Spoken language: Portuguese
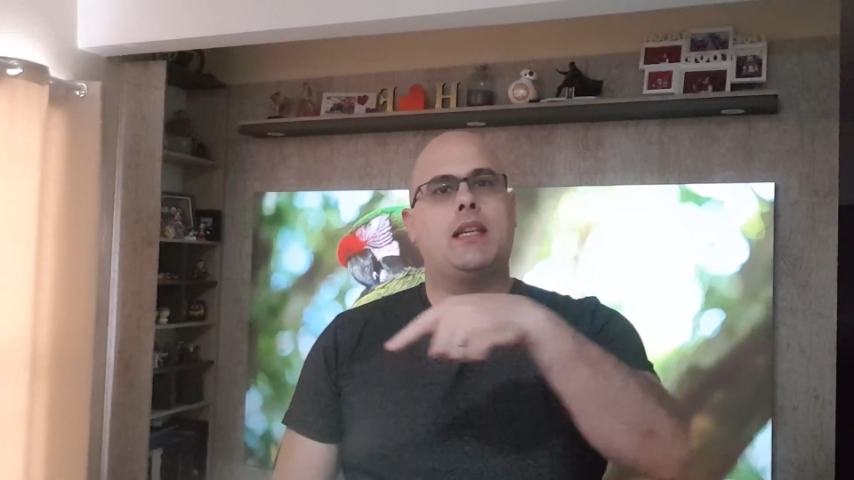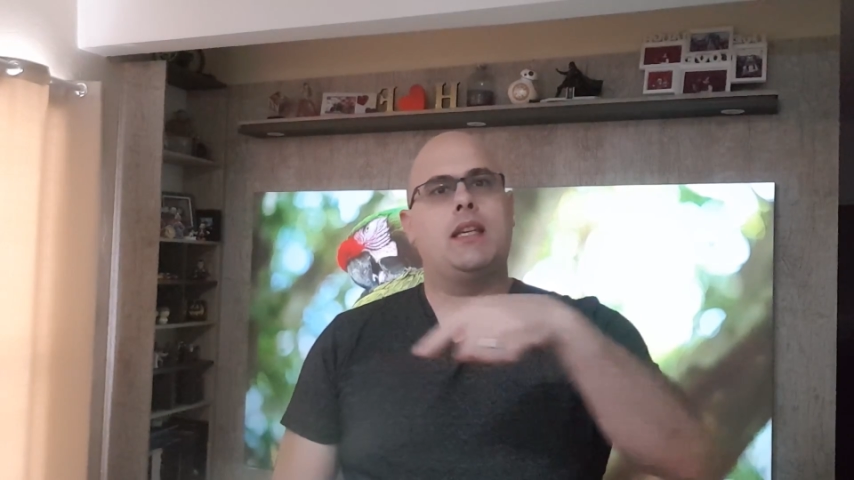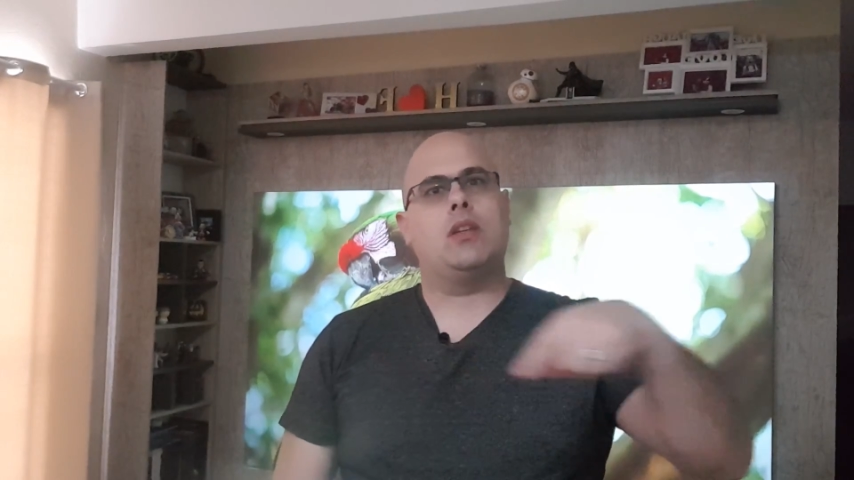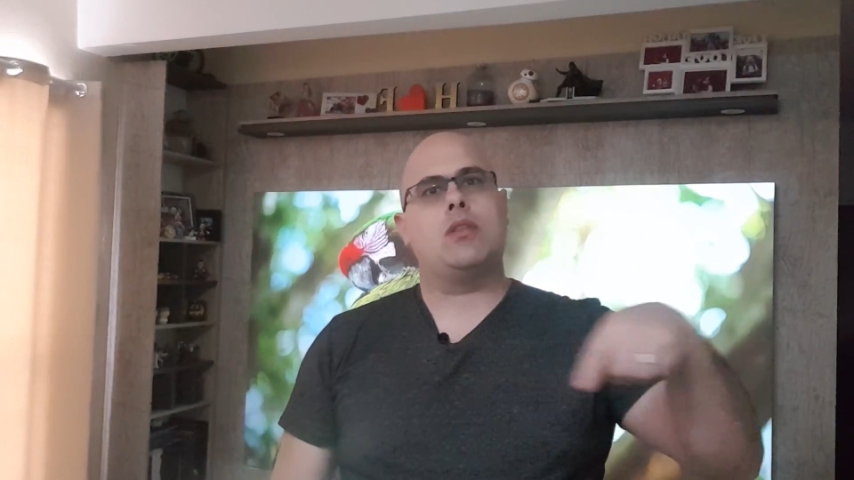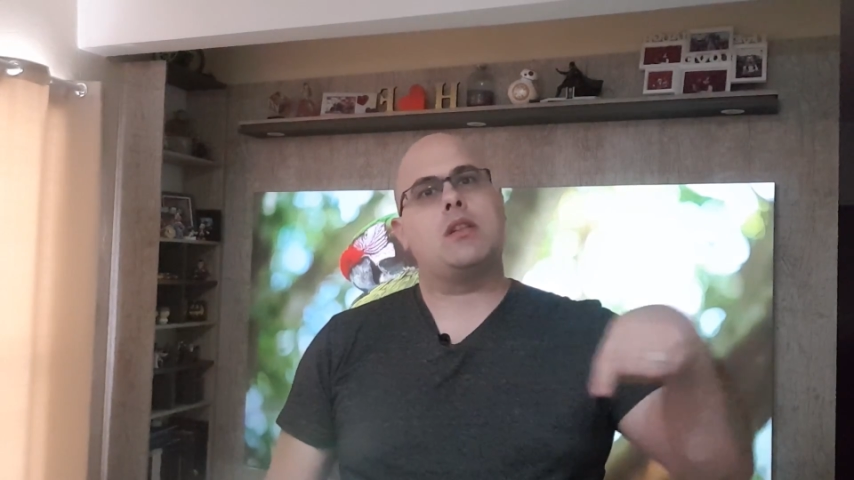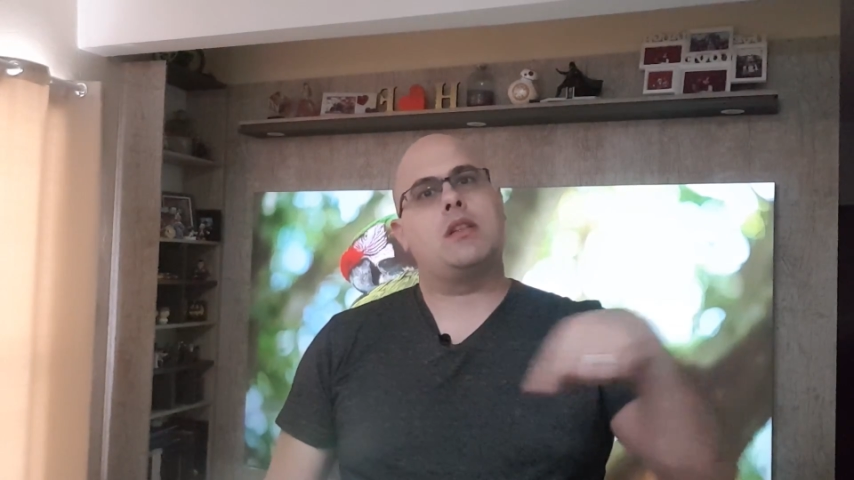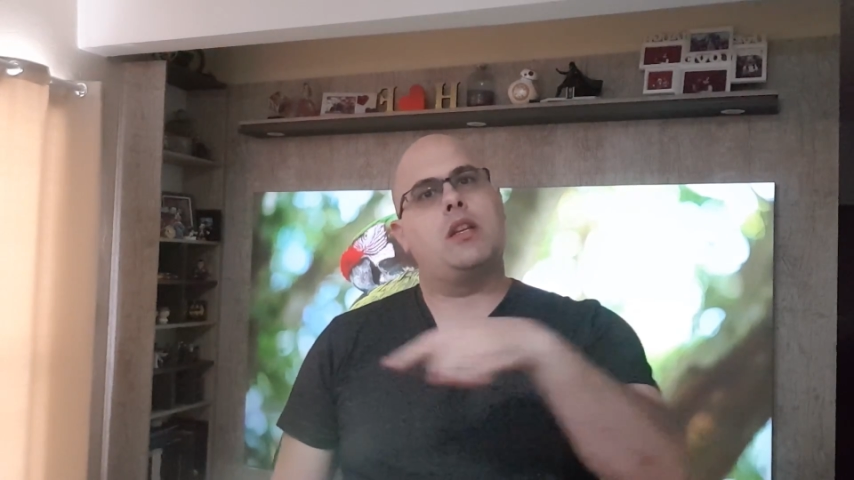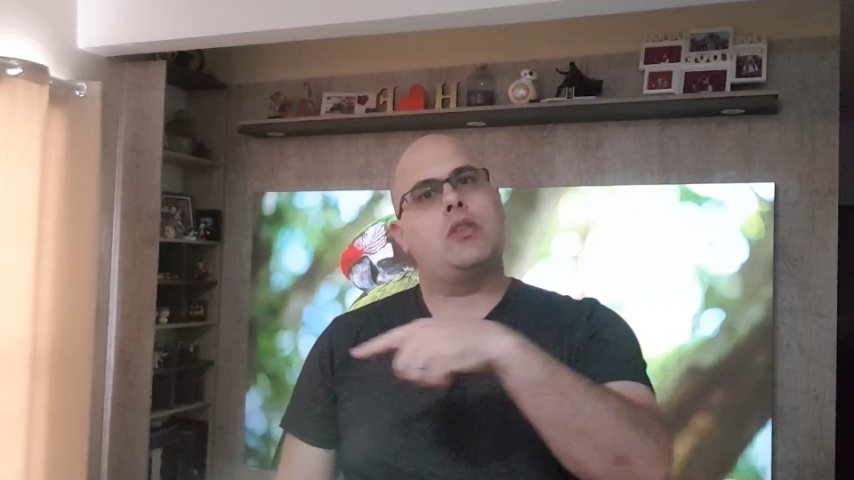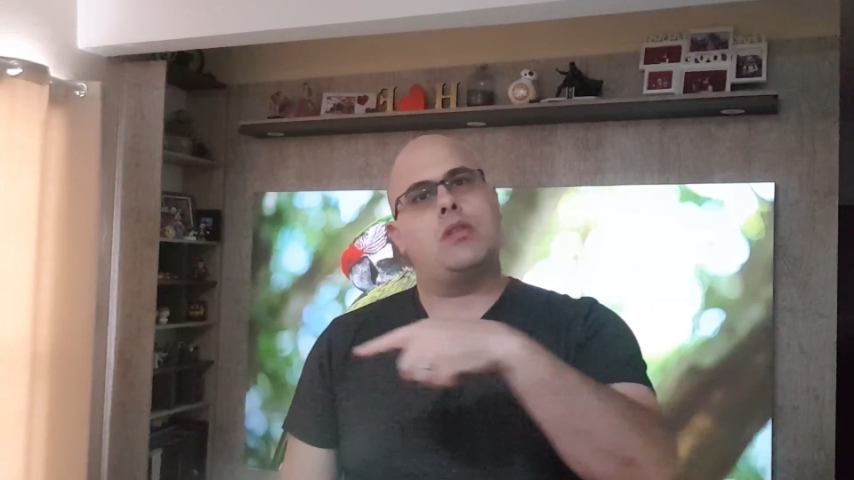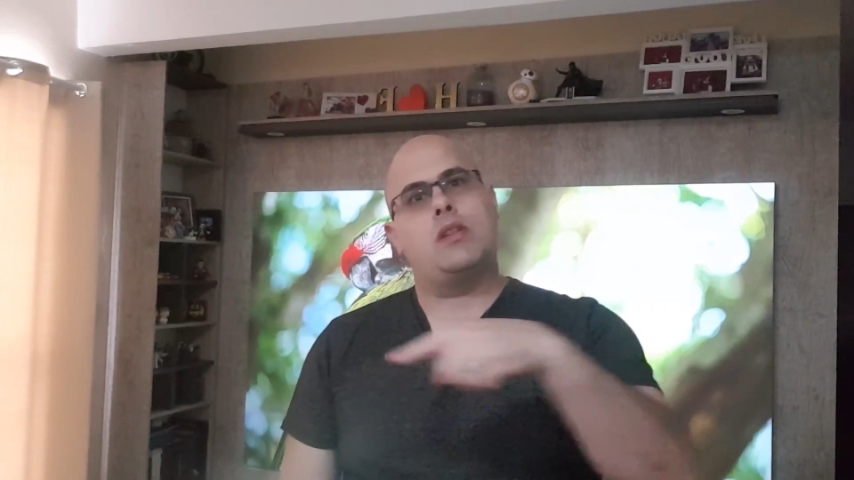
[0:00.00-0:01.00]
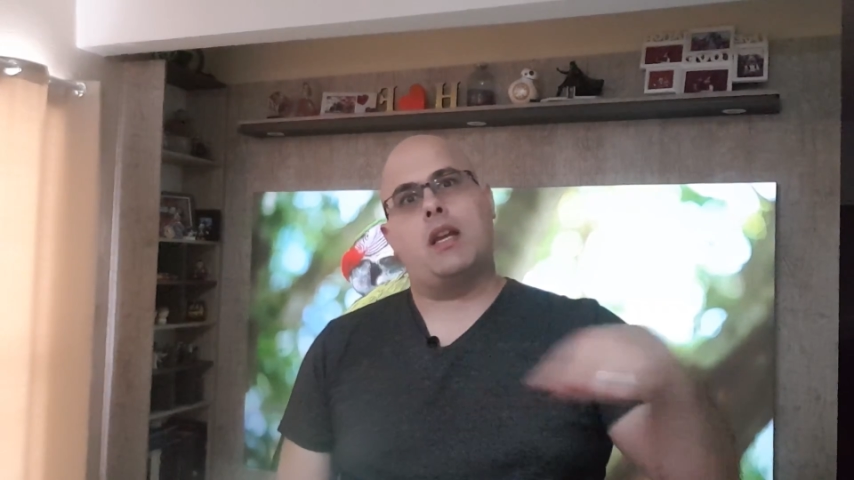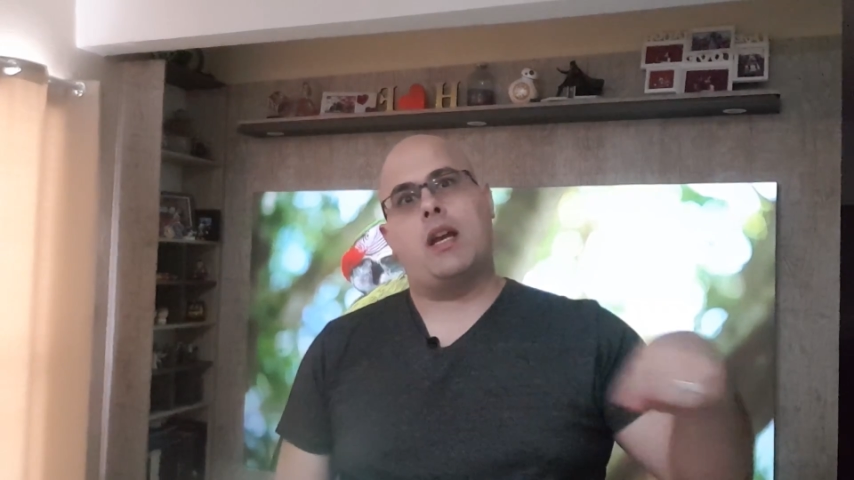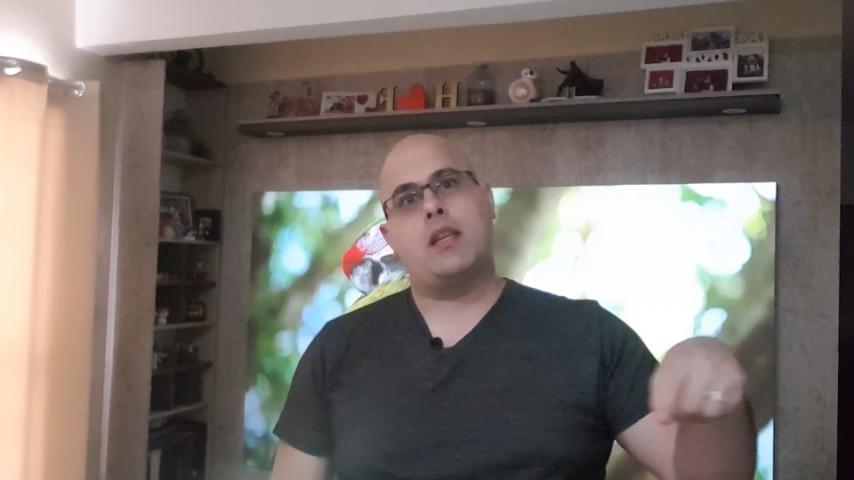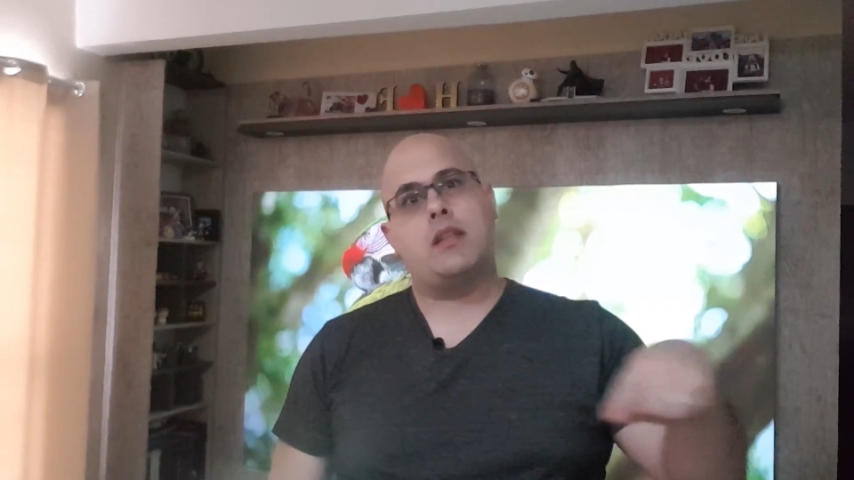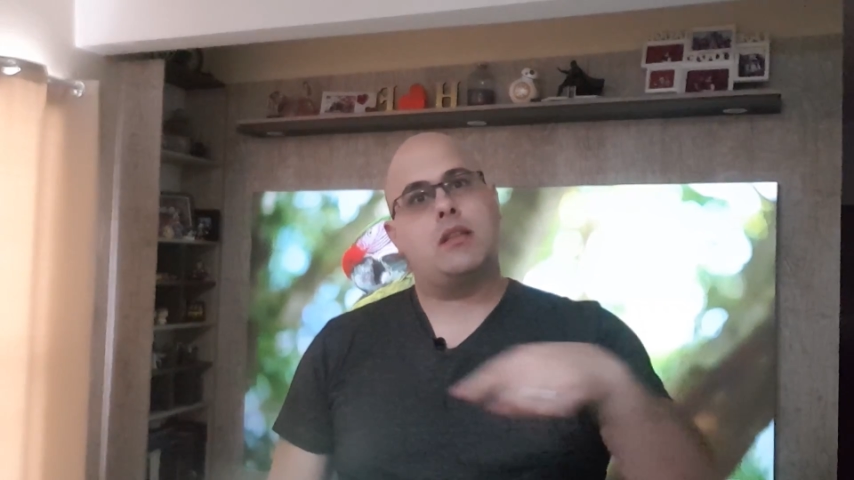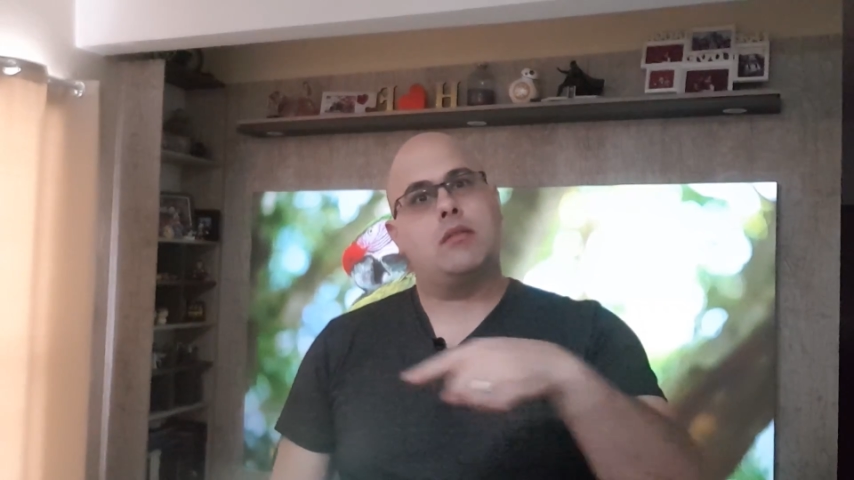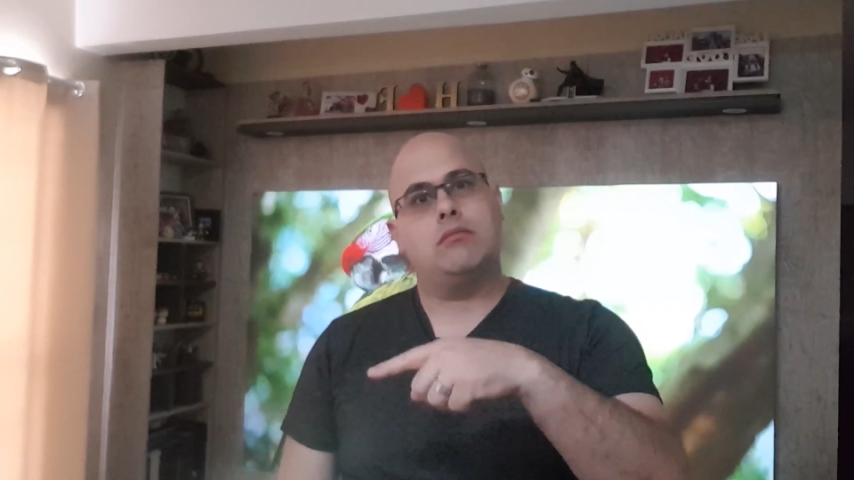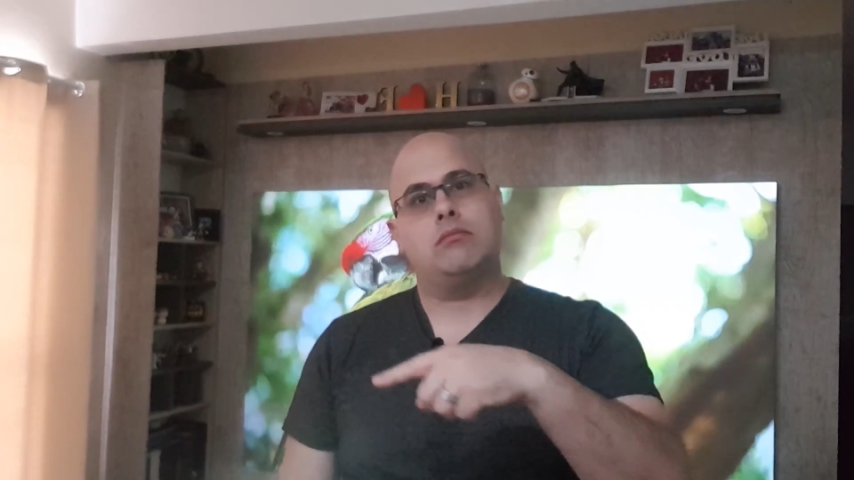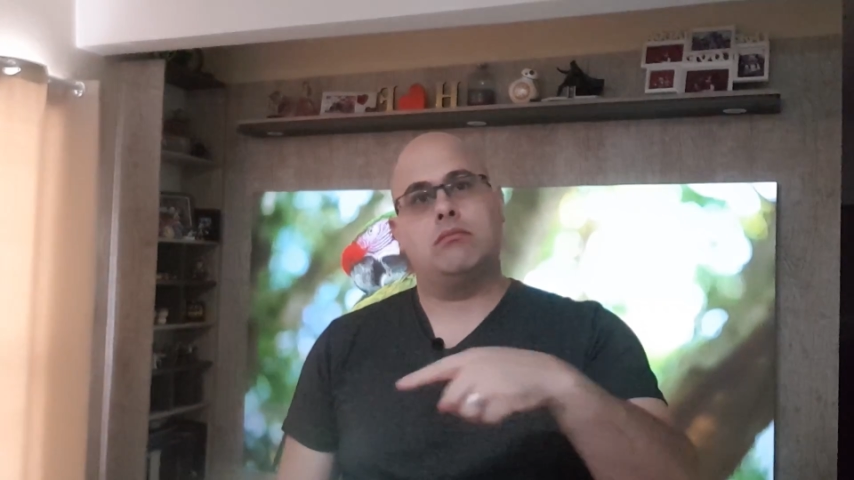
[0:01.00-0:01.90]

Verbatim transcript: aqui nossas redes sociais,